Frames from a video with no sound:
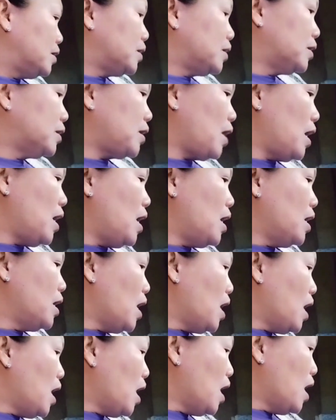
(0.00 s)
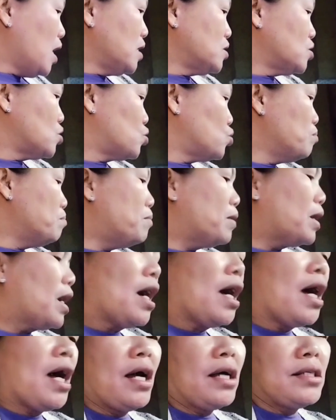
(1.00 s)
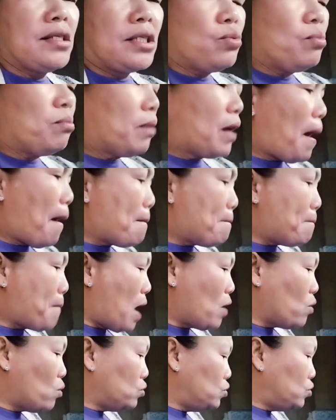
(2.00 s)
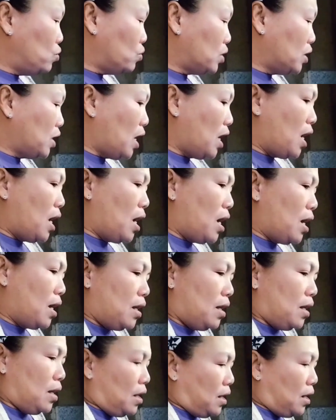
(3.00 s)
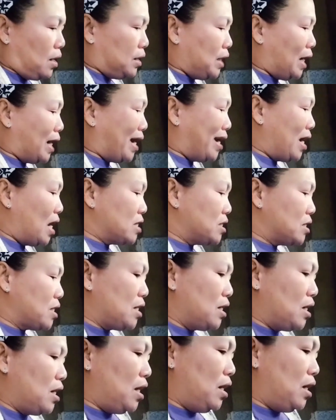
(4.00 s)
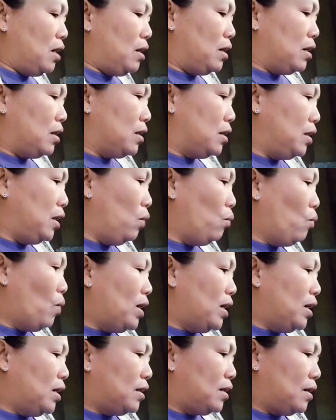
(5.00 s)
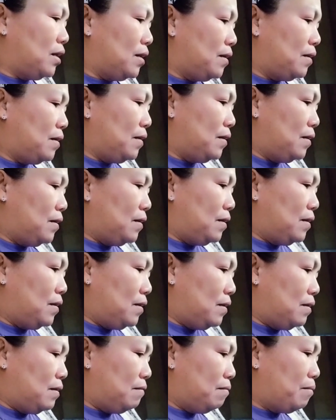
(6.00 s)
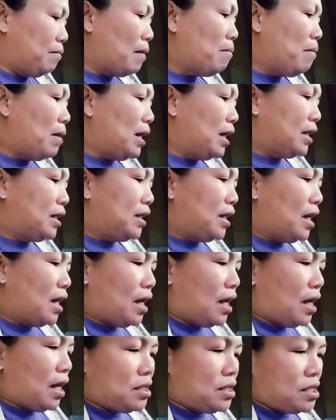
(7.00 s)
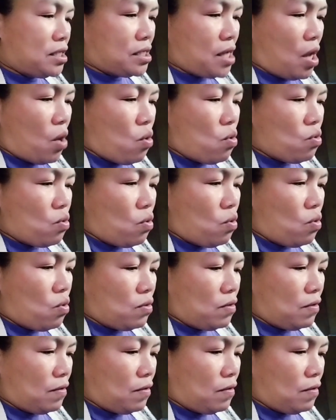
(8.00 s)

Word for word: Talagang sobrang sobrang pagod yung na naranasan ni ni Walin. Pagbalik niya ni sa Hong Kong.